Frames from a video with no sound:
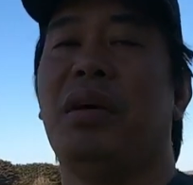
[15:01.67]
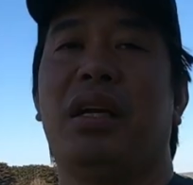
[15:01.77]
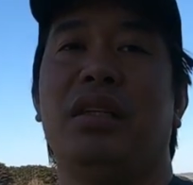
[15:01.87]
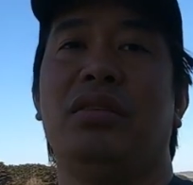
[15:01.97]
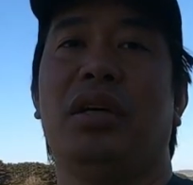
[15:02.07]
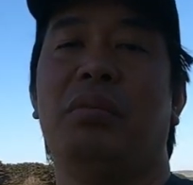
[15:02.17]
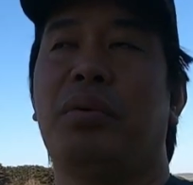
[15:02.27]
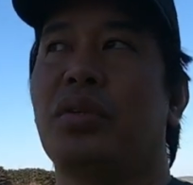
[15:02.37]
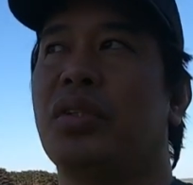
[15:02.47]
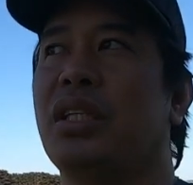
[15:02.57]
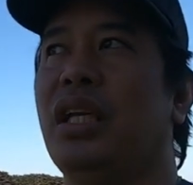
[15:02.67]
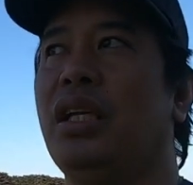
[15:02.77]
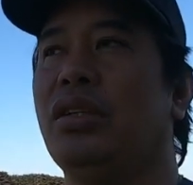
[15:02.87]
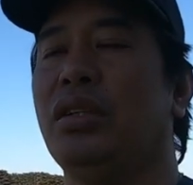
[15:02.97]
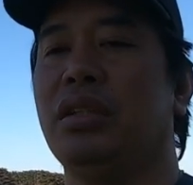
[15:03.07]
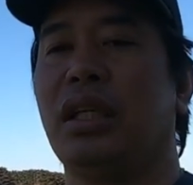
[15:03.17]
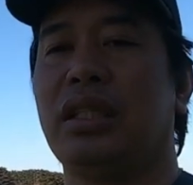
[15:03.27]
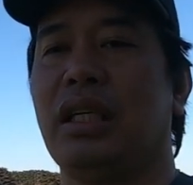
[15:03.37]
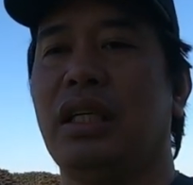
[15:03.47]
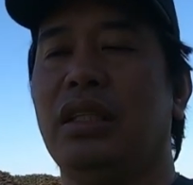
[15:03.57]
iba rin yung approach nila doon
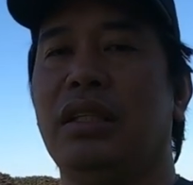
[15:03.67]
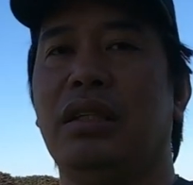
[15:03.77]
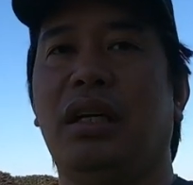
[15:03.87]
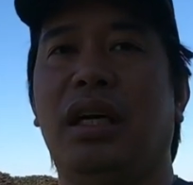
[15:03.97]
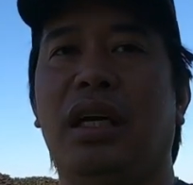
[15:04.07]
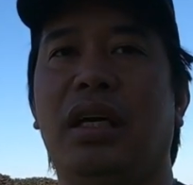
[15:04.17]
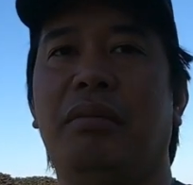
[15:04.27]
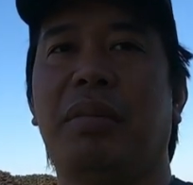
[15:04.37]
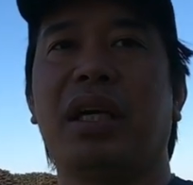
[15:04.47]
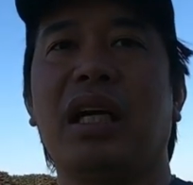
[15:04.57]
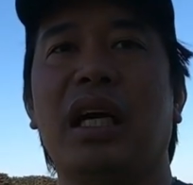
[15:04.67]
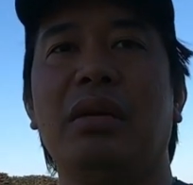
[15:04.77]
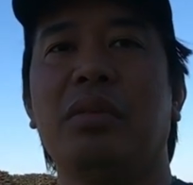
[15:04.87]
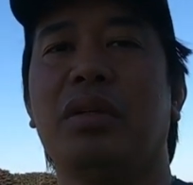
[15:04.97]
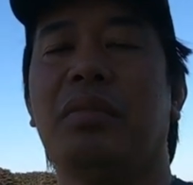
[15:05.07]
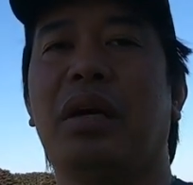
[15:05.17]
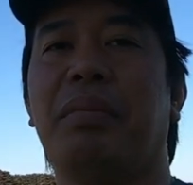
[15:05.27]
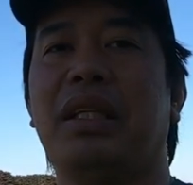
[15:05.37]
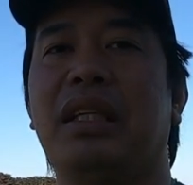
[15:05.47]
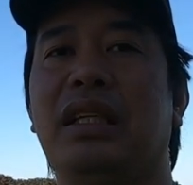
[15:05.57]
kasi uh, pagkakaalam ko,
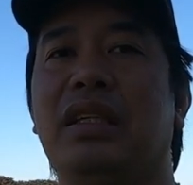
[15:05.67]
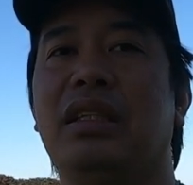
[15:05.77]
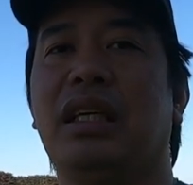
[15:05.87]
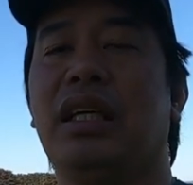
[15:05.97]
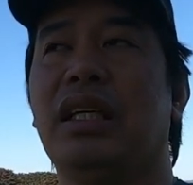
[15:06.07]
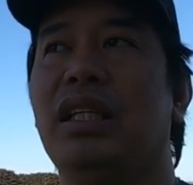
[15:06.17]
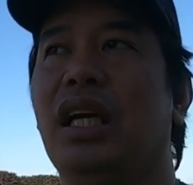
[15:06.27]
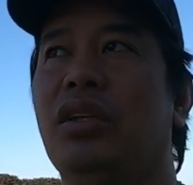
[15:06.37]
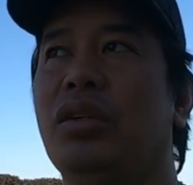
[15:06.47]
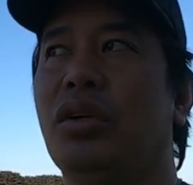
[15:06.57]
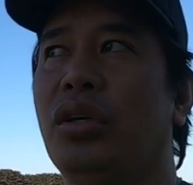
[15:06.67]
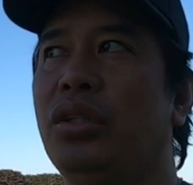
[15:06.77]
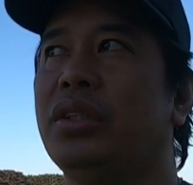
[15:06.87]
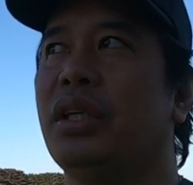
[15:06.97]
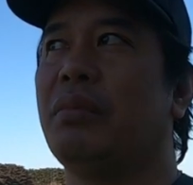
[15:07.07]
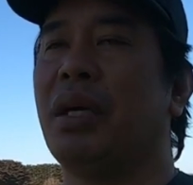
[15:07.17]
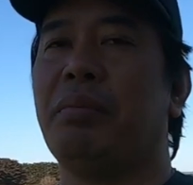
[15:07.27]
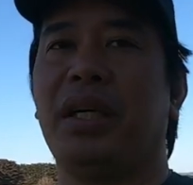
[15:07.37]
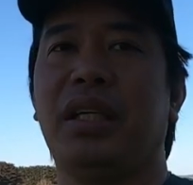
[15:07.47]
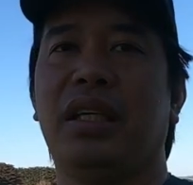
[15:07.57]
makapal din ang nagiging yelo doon sa mga
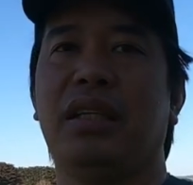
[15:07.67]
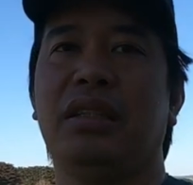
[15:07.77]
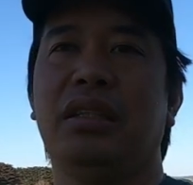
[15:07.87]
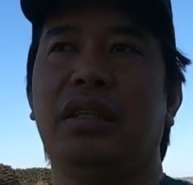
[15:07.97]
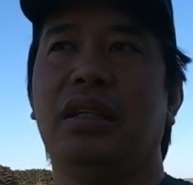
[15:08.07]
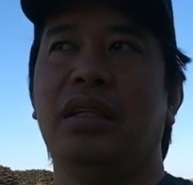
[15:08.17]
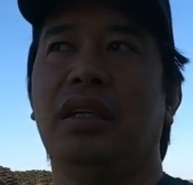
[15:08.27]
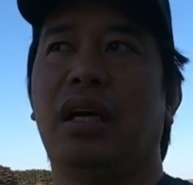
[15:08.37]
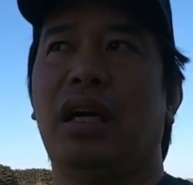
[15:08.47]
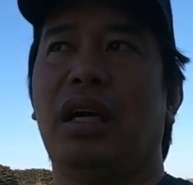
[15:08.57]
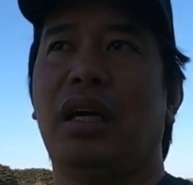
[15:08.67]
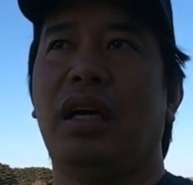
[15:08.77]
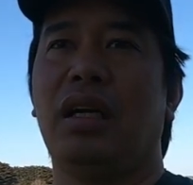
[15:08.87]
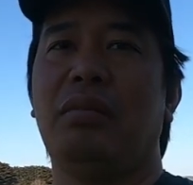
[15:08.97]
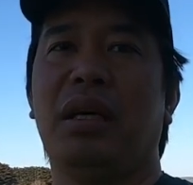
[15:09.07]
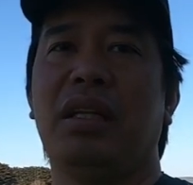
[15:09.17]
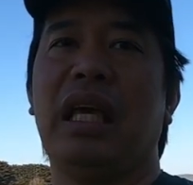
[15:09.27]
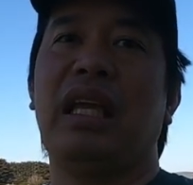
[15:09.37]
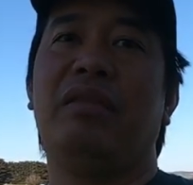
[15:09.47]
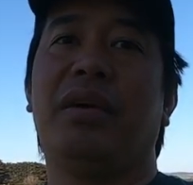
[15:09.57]
part ng uh, ibang
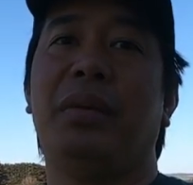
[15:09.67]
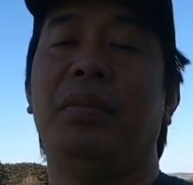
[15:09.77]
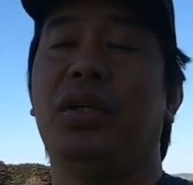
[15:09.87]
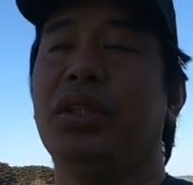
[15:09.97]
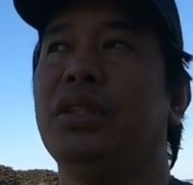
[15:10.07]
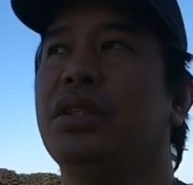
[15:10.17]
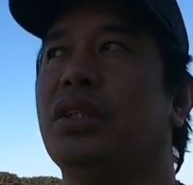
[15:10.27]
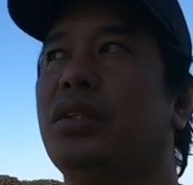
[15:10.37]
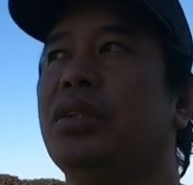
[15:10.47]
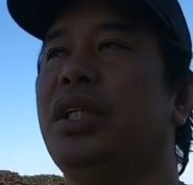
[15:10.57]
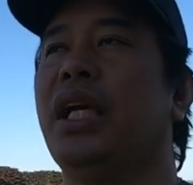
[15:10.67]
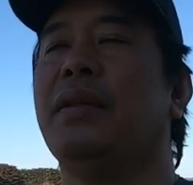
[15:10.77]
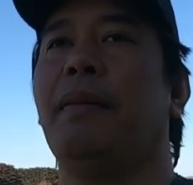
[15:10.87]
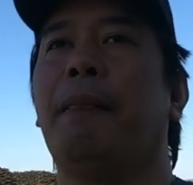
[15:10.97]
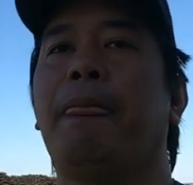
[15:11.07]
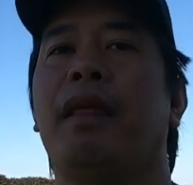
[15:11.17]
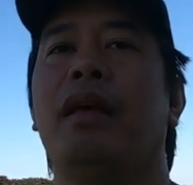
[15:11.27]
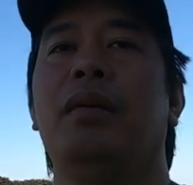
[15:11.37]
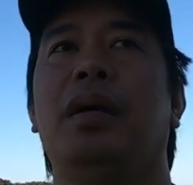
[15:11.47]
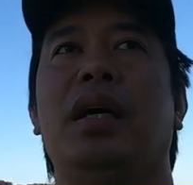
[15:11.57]
dairy farm doon. So, yan.
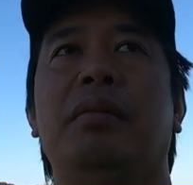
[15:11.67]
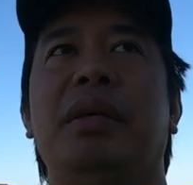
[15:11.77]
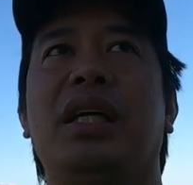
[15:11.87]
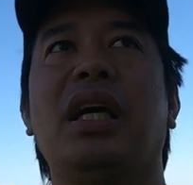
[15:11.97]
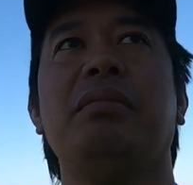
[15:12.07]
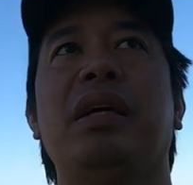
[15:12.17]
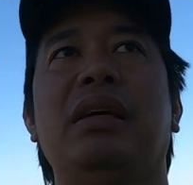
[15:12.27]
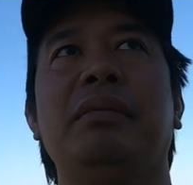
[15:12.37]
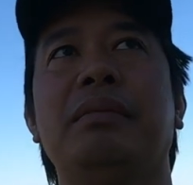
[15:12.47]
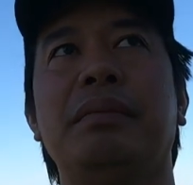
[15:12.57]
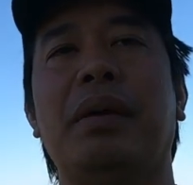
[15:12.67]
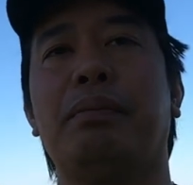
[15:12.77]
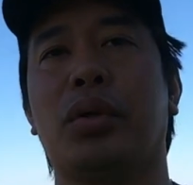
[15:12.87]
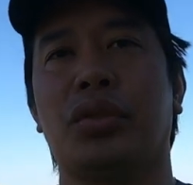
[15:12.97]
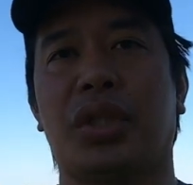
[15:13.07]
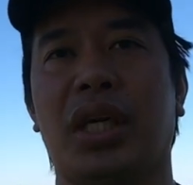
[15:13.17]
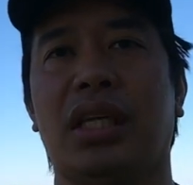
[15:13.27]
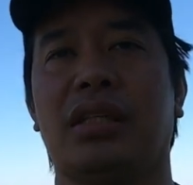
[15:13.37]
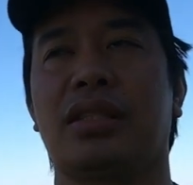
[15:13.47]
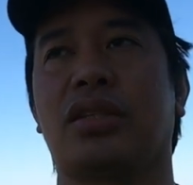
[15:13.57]
Uh, magkakaiba ng approach
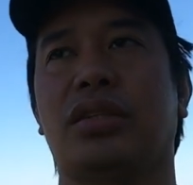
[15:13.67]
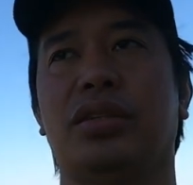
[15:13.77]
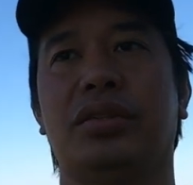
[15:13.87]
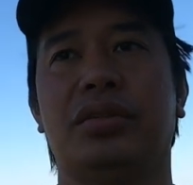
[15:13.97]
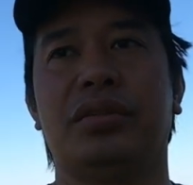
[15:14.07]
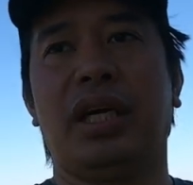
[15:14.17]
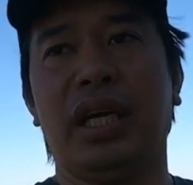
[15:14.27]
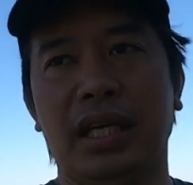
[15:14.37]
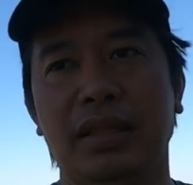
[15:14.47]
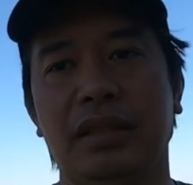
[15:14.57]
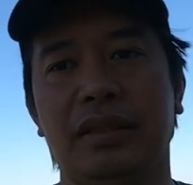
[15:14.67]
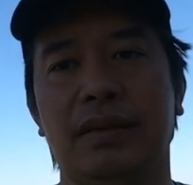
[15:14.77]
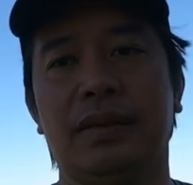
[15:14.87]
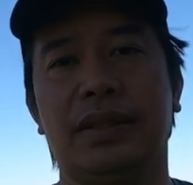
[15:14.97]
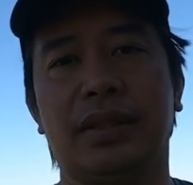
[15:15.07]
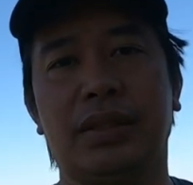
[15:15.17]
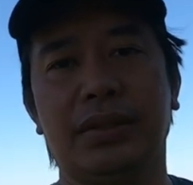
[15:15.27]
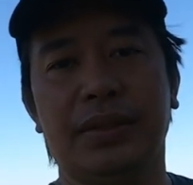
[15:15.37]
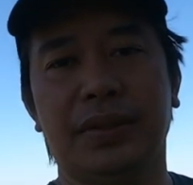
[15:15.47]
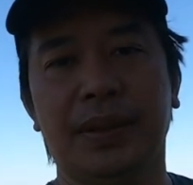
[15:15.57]
yan. So, ayan.
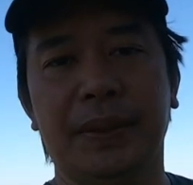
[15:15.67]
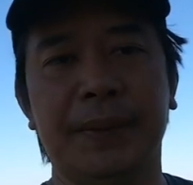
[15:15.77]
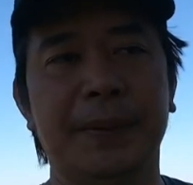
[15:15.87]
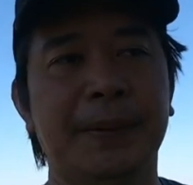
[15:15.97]
So,